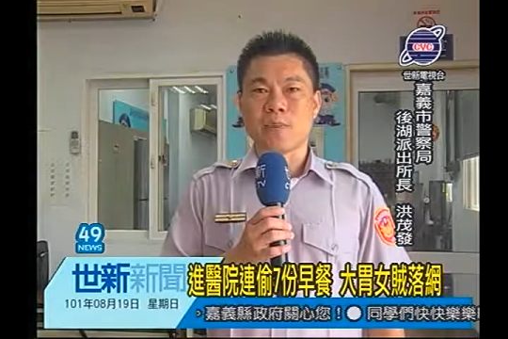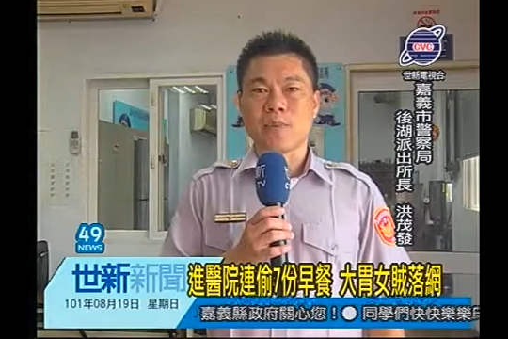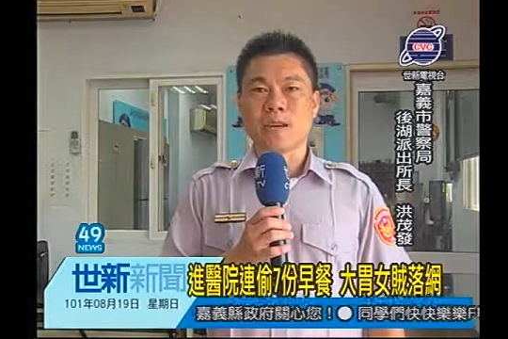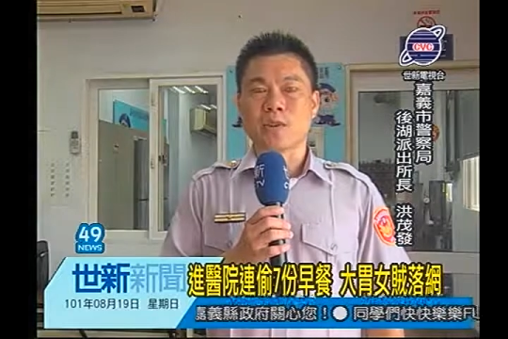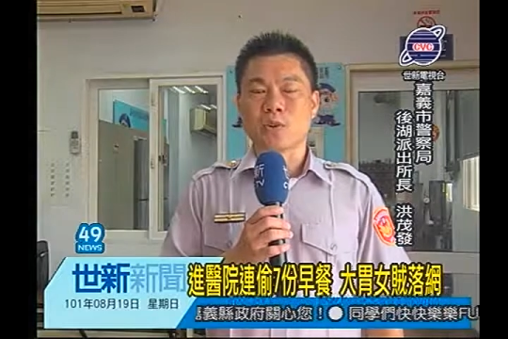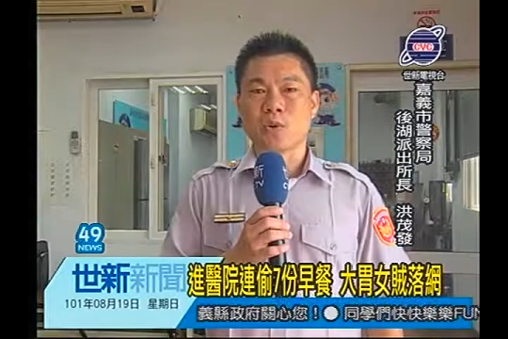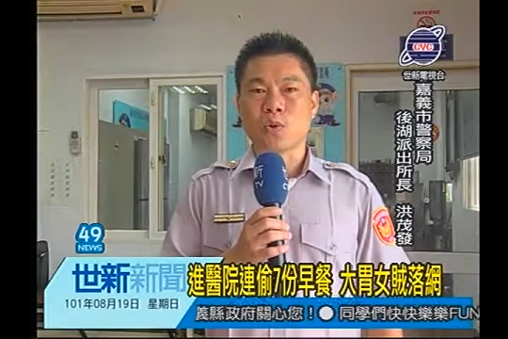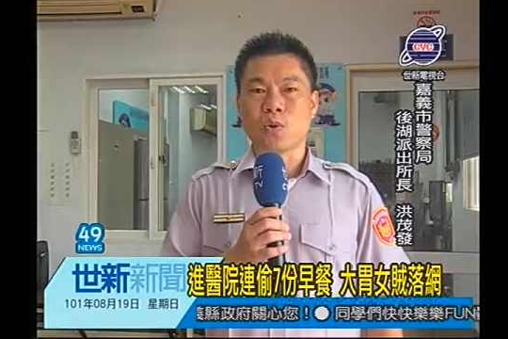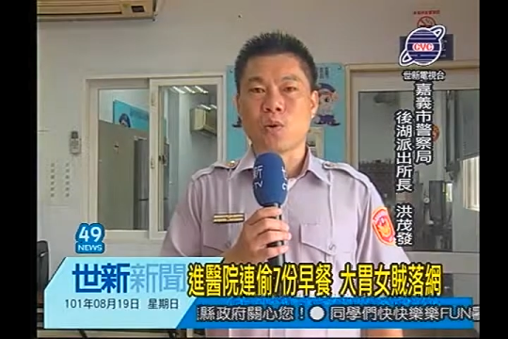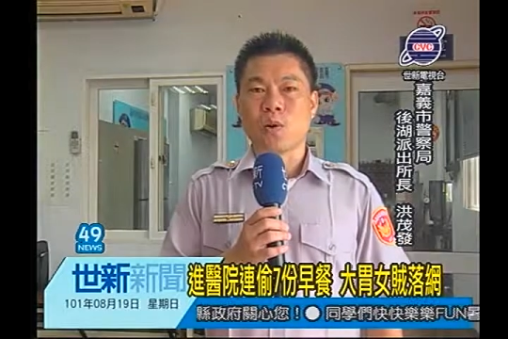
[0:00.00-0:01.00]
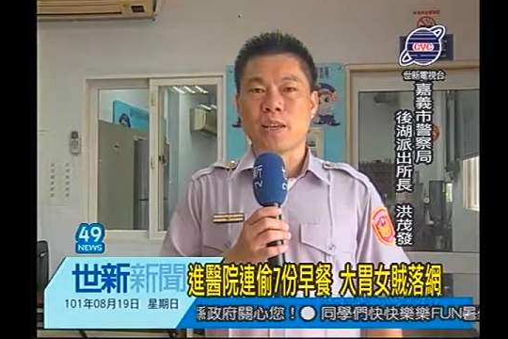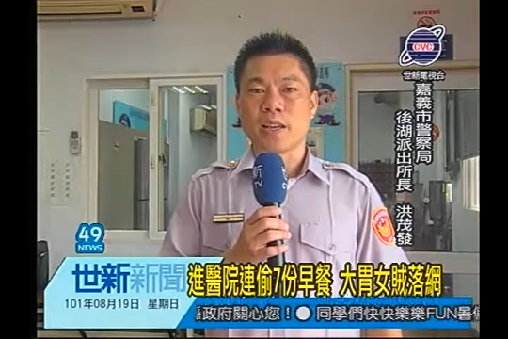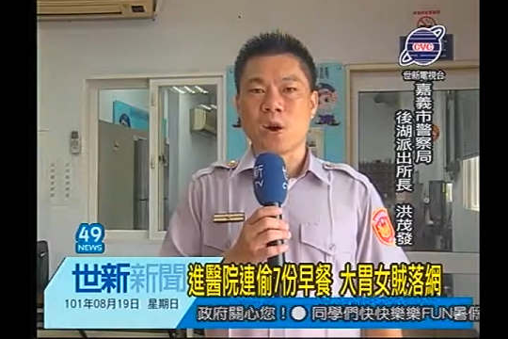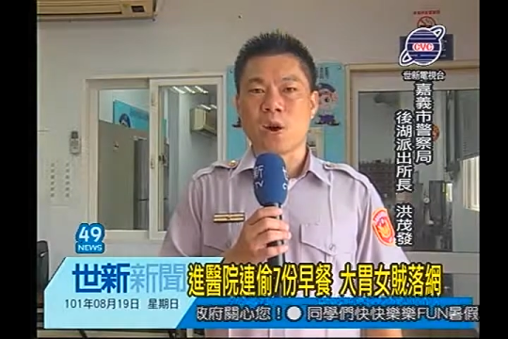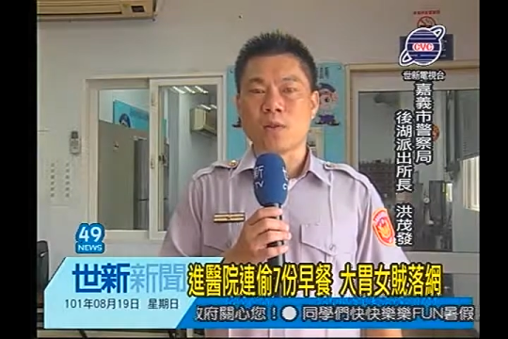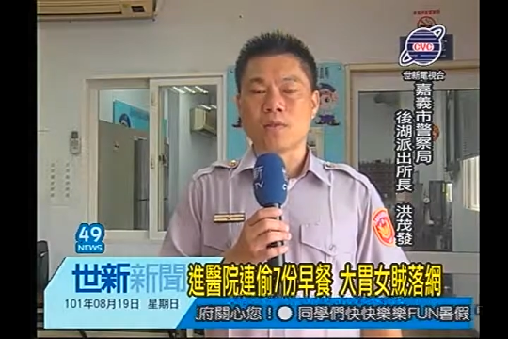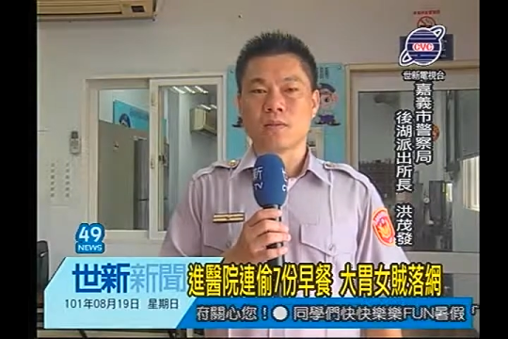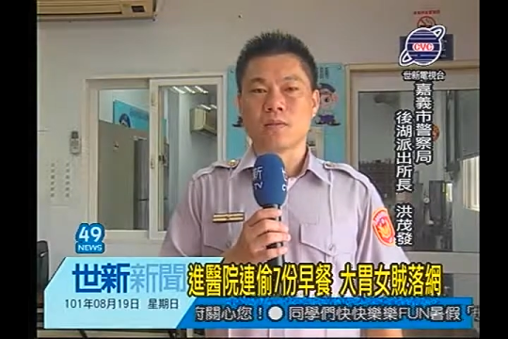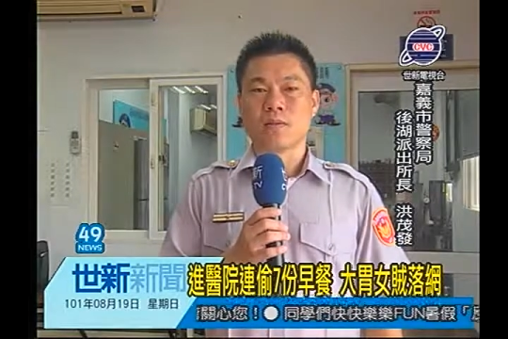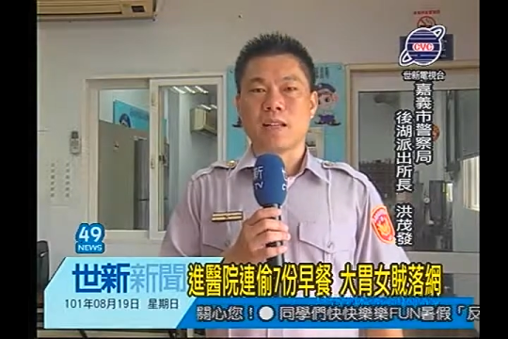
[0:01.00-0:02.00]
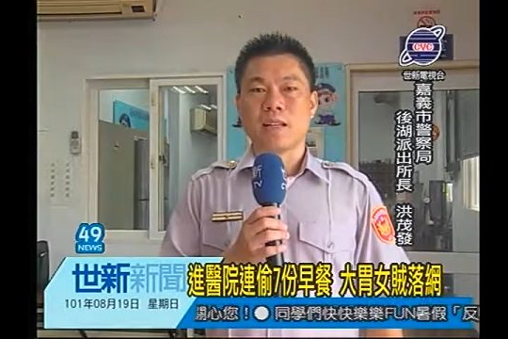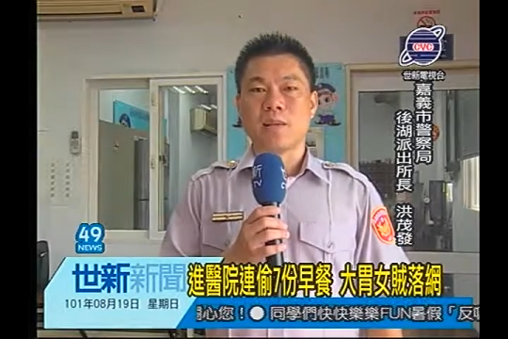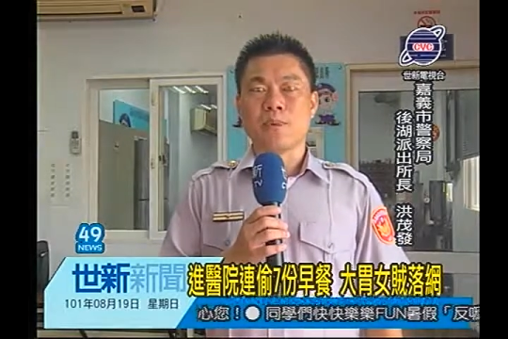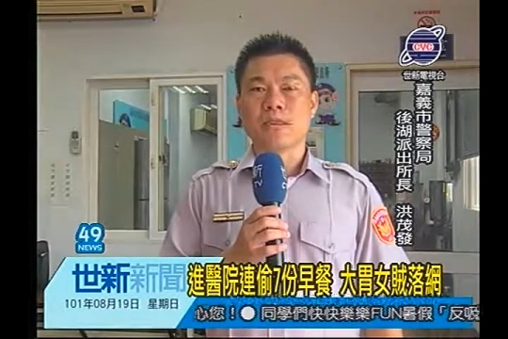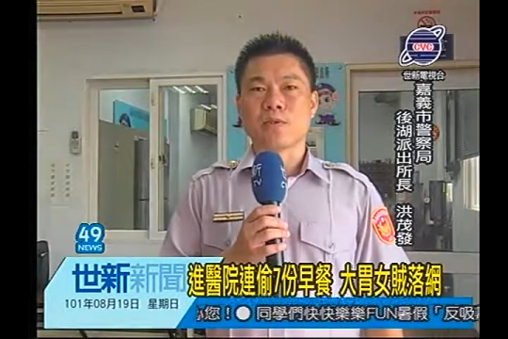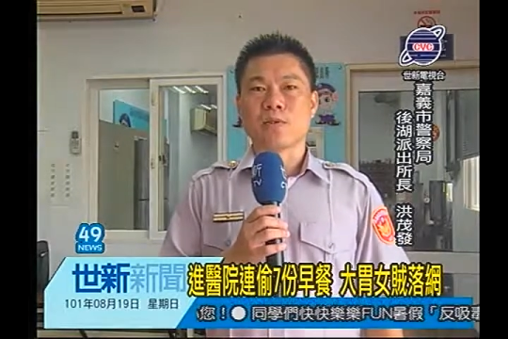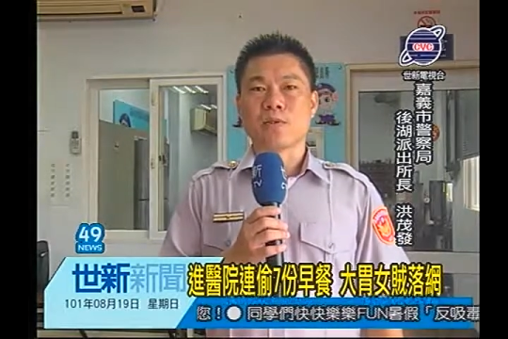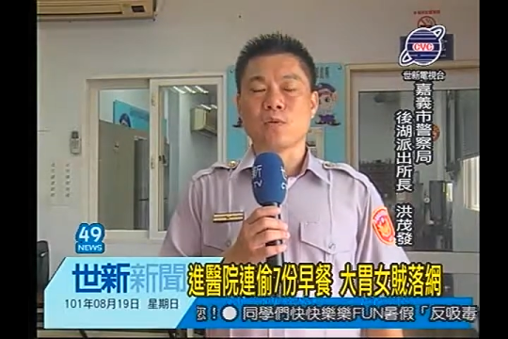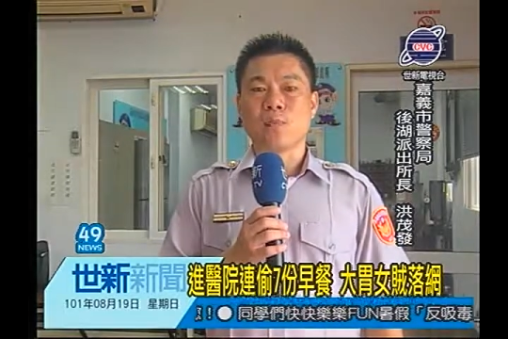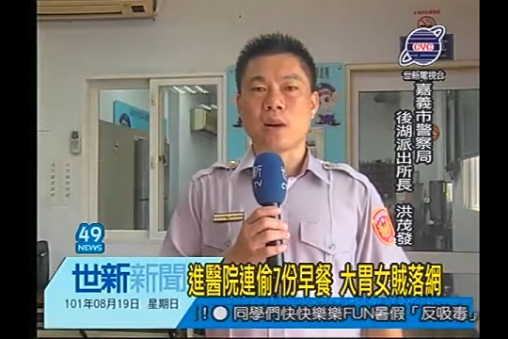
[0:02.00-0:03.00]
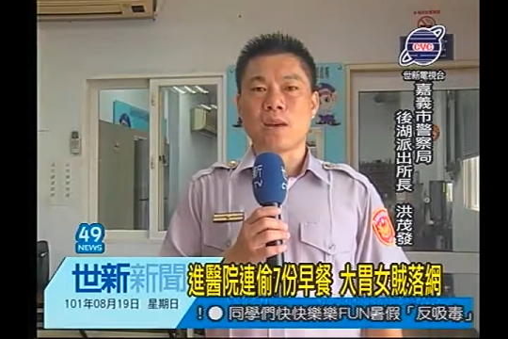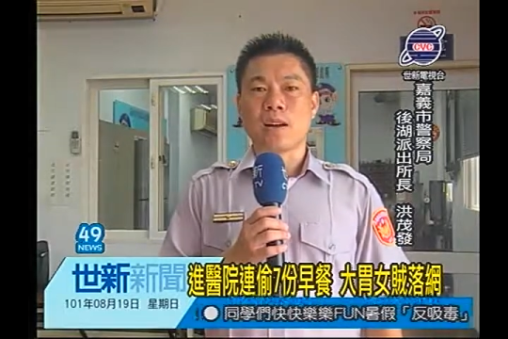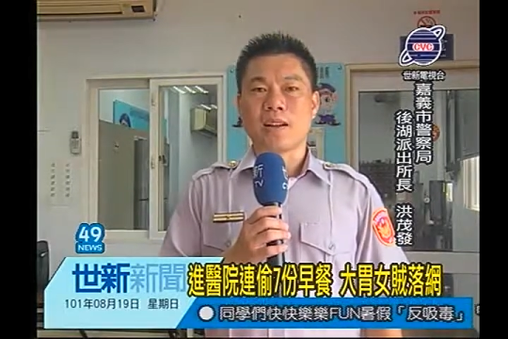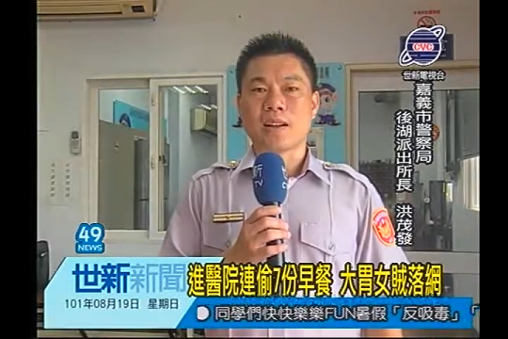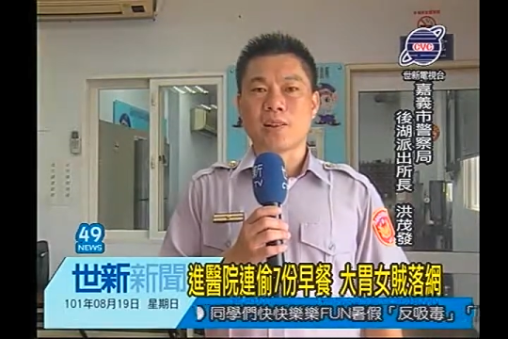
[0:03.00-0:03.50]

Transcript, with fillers: 件啦，收收瓜一空，内底物件总共包啊、